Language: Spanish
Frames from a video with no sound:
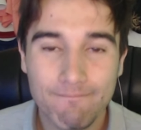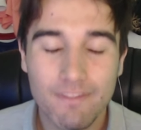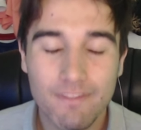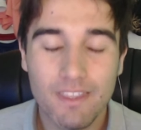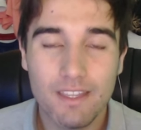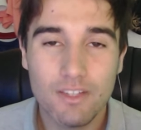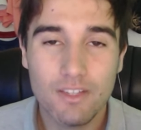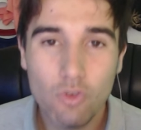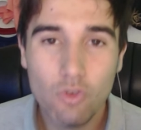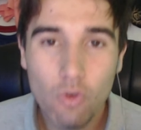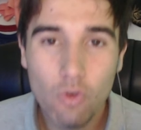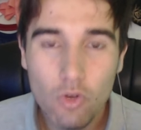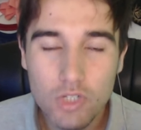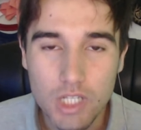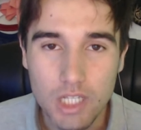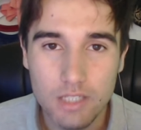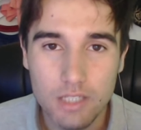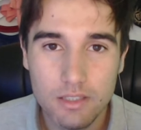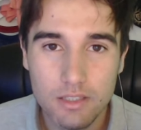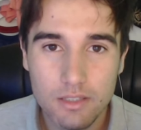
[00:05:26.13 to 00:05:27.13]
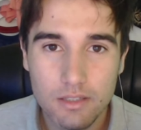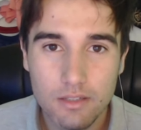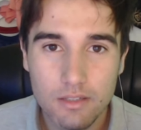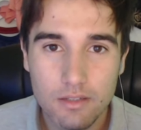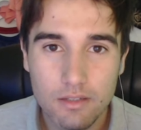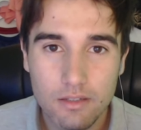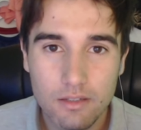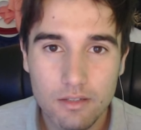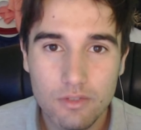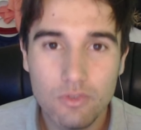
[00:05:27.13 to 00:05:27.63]
Son cosas,
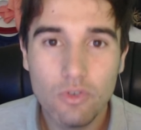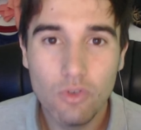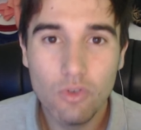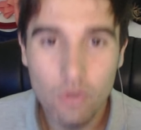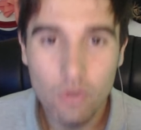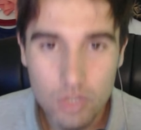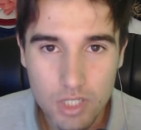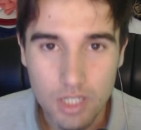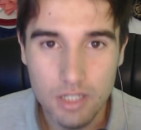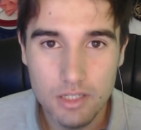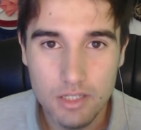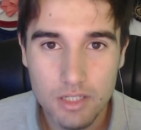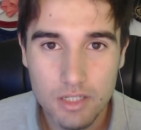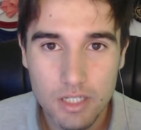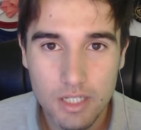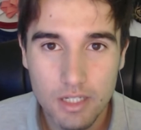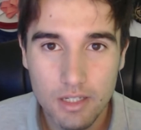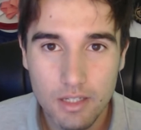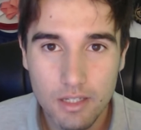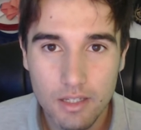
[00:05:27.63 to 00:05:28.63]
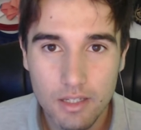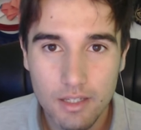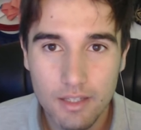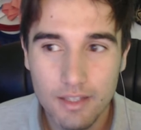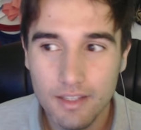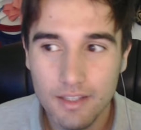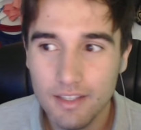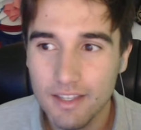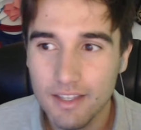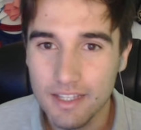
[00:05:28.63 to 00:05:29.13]
son cosas
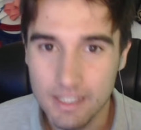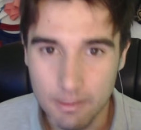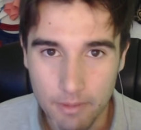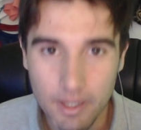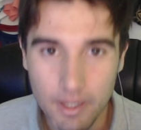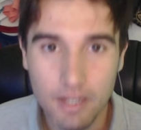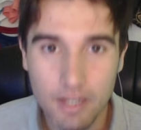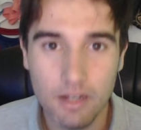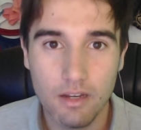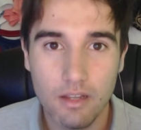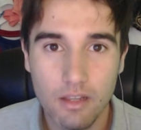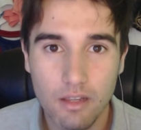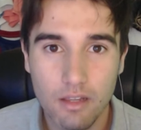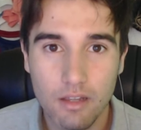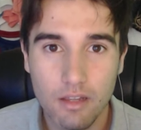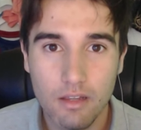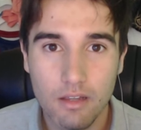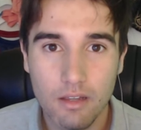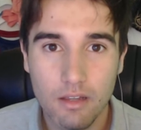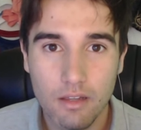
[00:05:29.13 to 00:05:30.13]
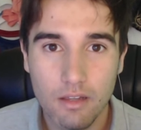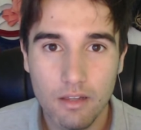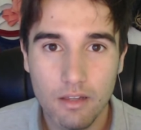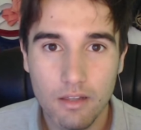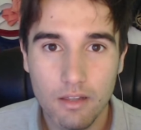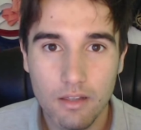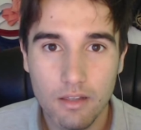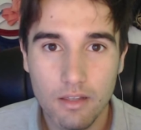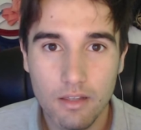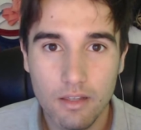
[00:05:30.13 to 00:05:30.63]
que se ven.
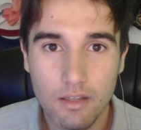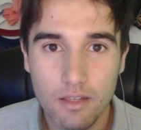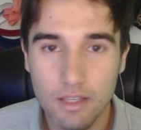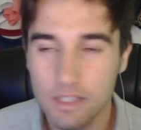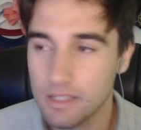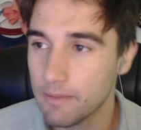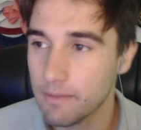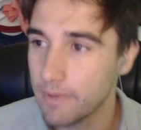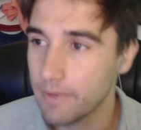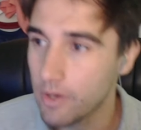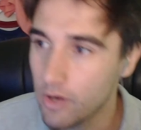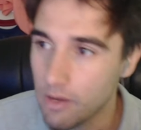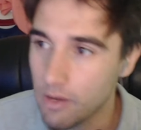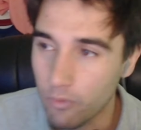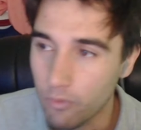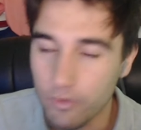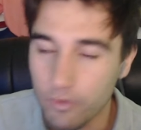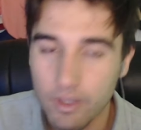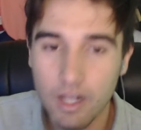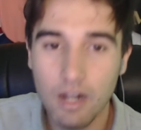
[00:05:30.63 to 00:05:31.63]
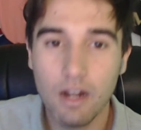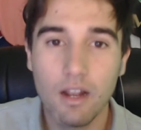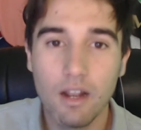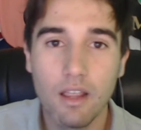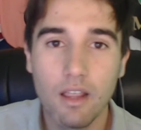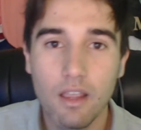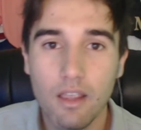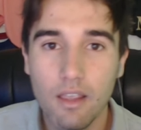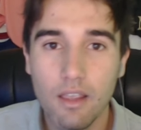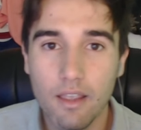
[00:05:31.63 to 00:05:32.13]
Que se vieron en el Mundial
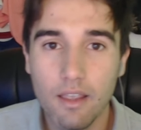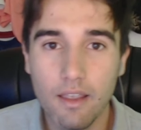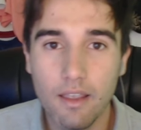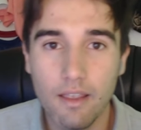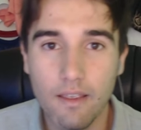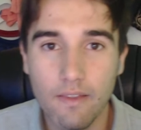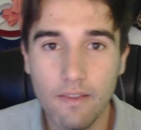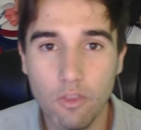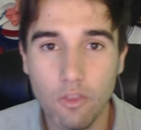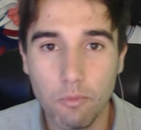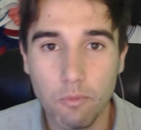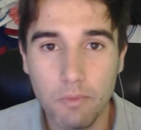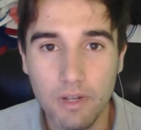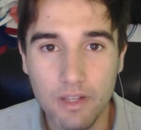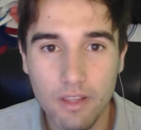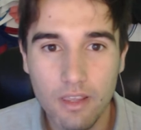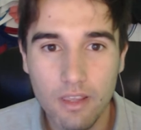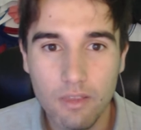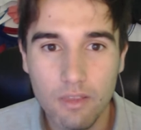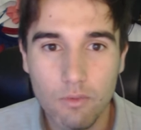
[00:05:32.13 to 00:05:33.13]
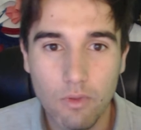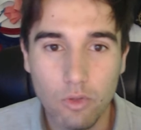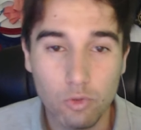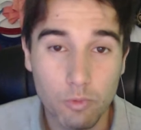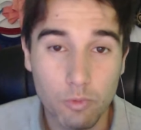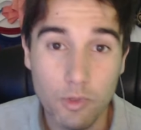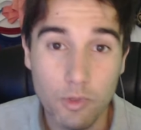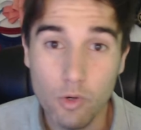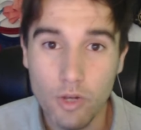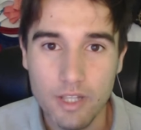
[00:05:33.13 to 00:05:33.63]
eh, de 2010 cuando
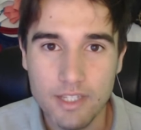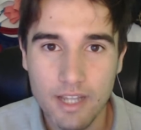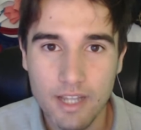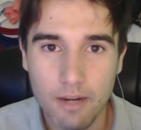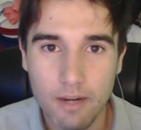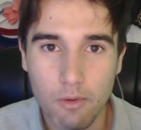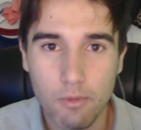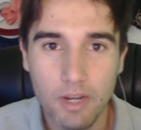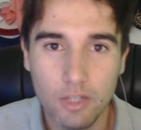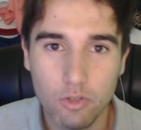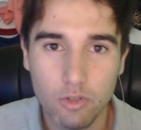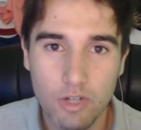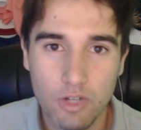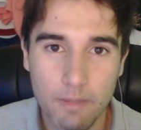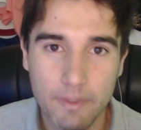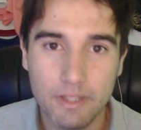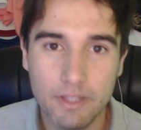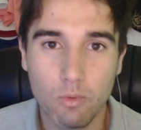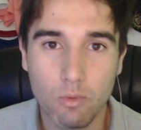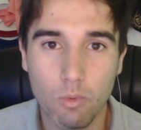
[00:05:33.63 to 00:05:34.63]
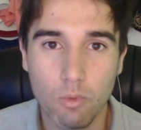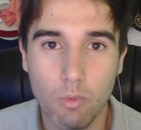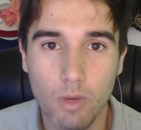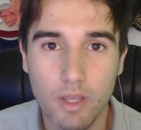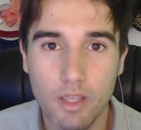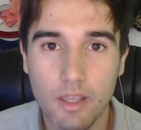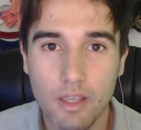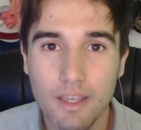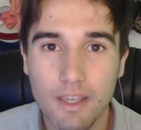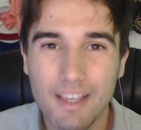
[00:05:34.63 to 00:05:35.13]
tuvieron que echar obligatoriamente a
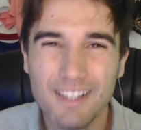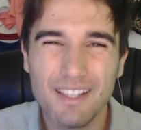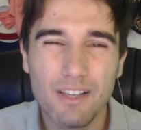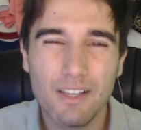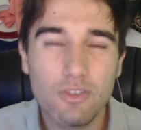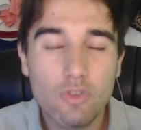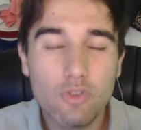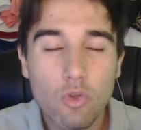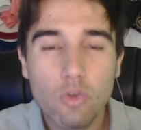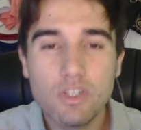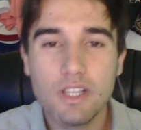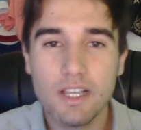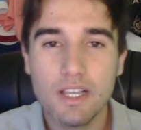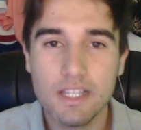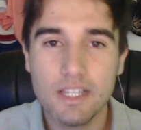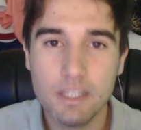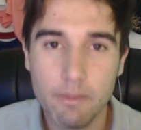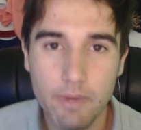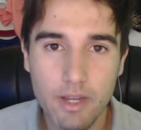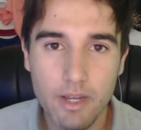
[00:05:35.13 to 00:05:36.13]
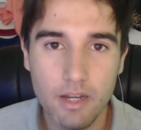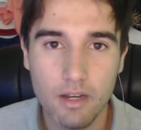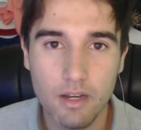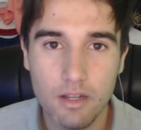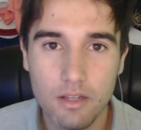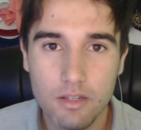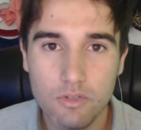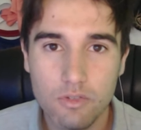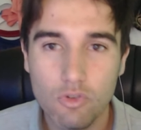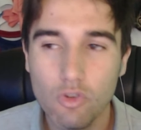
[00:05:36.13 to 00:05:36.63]
Uruguay. son cosas que se ven,
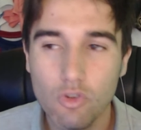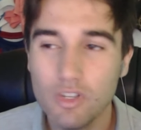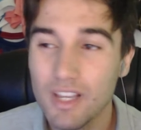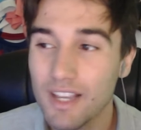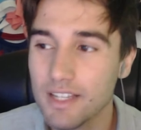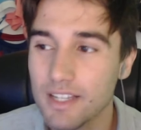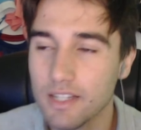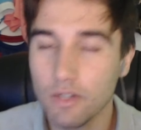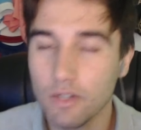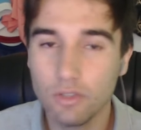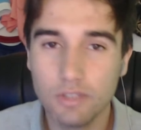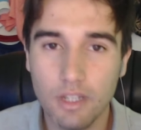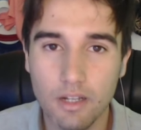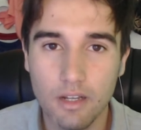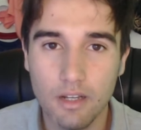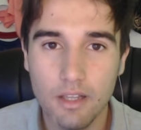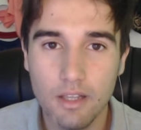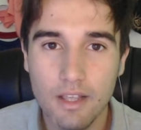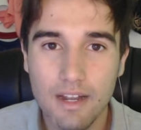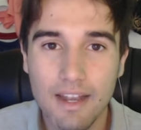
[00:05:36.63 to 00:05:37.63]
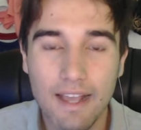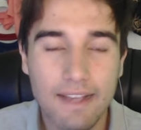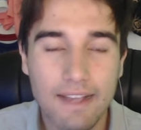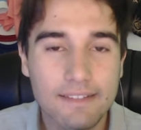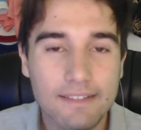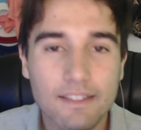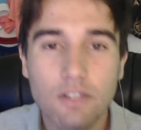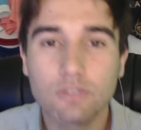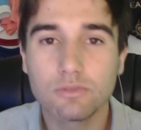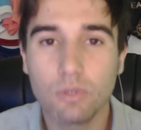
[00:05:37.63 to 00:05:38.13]
son cosas que se notan. La
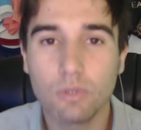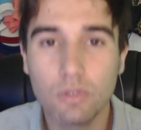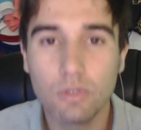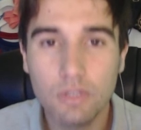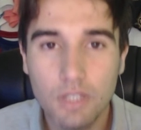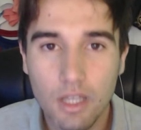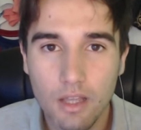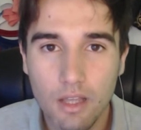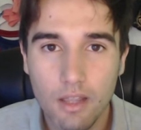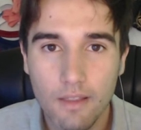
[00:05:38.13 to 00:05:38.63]
gente no es tonta.